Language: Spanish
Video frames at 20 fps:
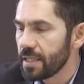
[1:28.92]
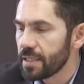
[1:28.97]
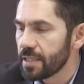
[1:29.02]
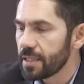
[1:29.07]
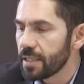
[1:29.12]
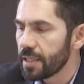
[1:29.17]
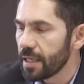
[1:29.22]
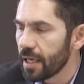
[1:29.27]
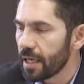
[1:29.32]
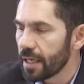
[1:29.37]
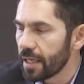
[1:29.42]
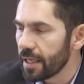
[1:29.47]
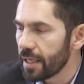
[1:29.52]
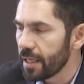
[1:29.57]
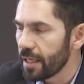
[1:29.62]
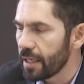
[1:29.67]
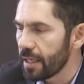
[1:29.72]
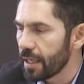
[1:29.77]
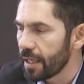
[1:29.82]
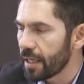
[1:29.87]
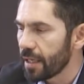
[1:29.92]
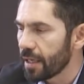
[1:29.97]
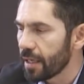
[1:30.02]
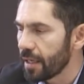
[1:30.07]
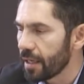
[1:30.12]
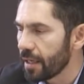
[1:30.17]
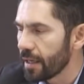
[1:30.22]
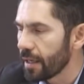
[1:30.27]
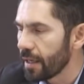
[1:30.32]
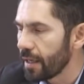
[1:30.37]
Si hay
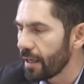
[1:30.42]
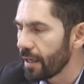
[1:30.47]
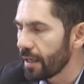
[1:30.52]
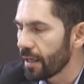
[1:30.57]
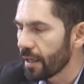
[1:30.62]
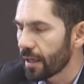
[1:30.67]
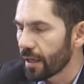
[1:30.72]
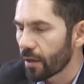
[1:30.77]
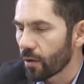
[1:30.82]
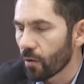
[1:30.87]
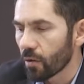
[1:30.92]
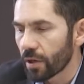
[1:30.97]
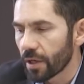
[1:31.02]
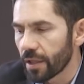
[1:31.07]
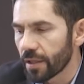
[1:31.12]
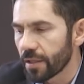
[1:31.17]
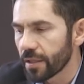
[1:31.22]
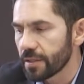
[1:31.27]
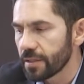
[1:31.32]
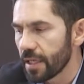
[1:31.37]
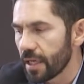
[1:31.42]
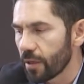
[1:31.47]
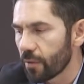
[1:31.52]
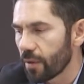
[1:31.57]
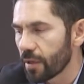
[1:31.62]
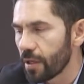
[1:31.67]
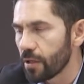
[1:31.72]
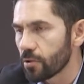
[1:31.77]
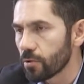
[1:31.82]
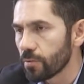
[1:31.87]
eh, eh, corrientes de agua
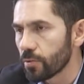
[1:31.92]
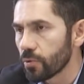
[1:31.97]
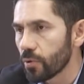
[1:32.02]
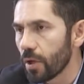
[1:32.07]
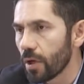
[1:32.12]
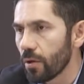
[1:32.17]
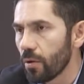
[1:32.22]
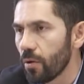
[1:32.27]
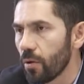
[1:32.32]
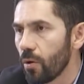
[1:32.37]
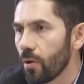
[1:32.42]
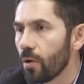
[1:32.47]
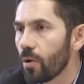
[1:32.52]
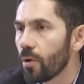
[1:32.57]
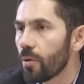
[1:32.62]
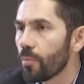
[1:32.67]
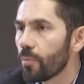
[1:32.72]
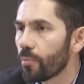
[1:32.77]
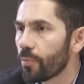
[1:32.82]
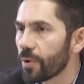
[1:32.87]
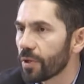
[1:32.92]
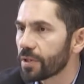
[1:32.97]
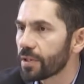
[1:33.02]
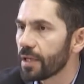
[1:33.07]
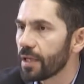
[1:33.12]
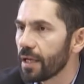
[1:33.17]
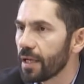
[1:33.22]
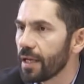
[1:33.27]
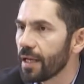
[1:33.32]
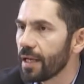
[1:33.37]
en el subsuelo, pues
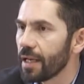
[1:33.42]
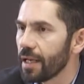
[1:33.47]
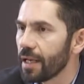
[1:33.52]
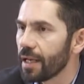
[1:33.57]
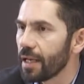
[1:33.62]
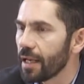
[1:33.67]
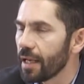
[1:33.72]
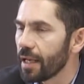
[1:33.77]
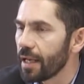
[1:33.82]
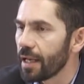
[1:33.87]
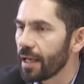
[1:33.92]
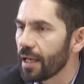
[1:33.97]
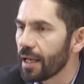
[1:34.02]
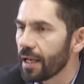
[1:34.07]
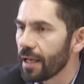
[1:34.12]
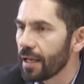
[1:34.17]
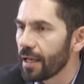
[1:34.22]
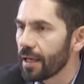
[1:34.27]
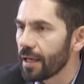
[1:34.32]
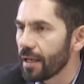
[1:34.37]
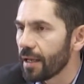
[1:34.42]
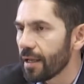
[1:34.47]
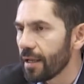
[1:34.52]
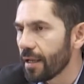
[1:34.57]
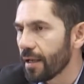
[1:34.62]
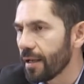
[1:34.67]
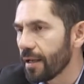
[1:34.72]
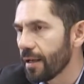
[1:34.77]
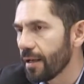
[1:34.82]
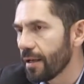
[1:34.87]

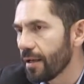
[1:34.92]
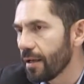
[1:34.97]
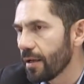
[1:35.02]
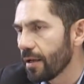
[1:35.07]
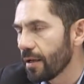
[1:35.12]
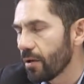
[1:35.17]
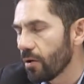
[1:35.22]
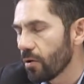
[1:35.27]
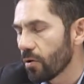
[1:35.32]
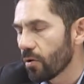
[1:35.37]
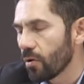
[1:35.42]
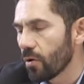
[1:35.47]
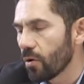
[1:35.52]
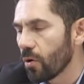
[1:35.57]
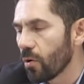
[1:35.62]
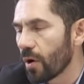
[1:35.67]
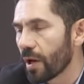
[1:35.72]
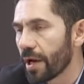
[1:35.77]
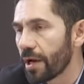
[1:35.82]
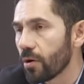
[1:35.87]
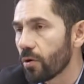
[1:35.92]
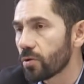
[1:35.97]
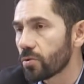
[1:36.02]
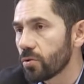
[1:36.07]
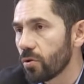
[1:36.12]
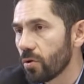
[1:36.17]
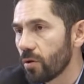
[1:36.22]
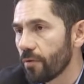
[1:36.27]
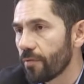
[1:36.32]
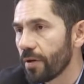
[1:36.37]
lo,
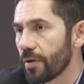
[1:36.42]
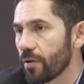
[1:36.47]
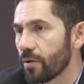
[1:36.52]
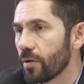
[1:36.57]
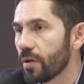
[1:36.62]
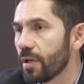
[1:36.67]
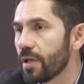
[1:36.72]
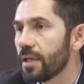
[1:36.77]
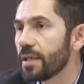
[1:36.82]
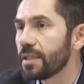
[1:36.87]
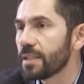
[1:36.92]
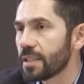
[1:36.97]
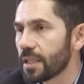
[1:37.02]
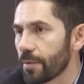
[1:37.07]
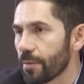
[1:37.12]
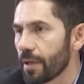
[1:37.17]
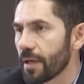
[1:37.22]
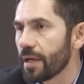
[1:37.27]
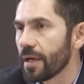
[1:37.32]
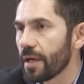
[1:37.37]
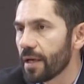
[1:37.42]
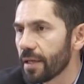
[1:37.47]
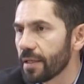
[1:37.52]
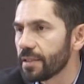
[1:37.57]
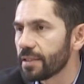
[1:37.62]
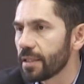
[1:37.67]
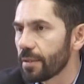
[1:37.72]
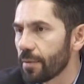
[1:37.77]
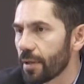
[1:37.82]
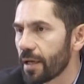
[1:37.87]
arenoso o lo fino se va,
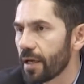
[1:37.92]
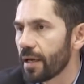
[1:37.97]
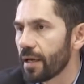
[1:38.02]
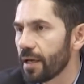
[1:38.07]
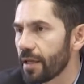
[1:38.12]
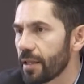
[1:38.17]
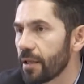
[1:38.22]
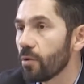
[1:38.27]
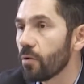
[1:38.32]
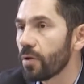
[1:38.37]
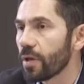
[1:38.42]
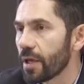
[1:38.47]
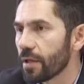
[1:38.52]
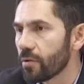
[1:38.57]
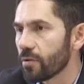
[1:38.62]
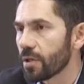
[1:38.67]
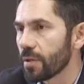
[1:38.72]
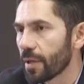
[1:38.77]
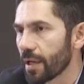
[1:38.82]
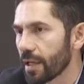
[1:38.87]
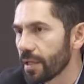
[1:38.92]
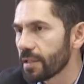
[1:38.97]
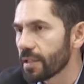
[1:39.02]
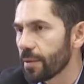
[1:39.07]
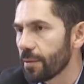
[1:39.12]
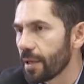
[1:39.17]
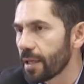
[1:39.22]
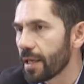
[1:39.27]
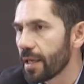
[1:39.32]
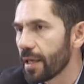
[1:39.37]
diluyendo, se va, se
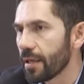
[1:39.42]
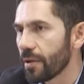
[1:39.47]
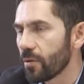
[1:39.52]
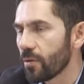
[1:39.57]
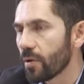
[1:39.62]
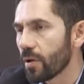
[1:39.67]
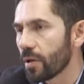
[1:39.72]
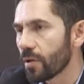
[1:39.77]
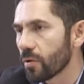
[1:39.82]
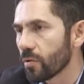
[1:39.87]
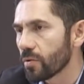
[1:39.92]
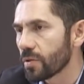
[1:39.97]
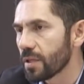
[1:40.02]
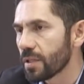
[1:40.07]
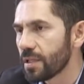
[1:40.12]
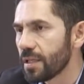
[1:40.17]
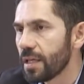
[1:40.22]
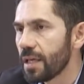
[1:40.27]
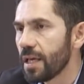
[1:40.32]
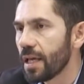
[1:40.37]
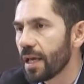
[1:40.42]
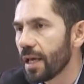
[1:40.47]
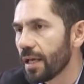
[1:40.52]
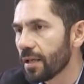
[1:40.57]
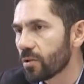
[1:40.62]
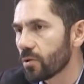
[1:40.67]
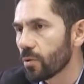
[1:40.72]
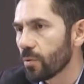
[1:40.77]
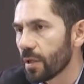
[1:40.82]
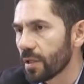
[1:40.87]
va yendo, entonces
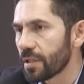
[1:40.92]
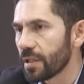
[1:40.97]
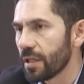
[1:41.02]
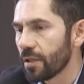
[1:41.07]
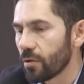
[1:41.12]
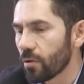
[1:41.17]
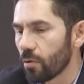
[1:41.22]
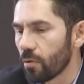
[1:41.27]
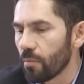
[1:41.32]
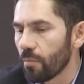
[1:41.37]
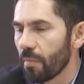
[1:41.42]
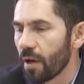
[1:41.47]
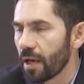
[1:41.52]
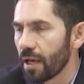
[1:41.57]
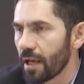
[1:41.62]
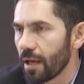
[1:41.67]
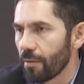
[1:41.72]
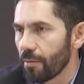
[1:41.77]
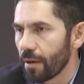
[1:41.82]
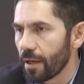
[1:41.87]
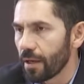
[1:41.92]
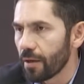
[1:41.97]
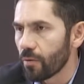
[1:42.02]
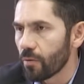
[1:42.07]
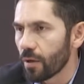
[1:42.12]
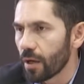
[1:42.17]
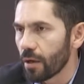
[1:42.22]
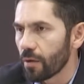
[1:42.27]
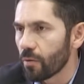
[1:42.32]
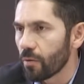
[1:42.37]
esto va siendo maleable
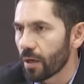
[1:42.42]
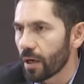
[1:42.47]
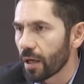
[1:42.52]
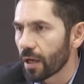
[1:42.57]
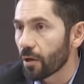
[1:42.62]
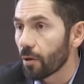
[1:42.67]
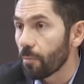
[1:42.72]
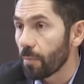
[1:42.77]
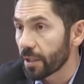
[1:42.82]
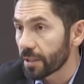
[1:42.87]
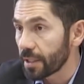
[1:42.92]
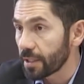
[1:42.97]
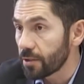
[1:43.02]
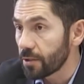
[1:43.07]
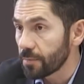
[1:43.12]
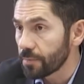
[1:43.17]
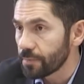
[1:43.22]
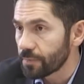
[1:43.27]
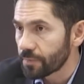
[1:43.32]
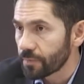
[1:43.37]
una compactación.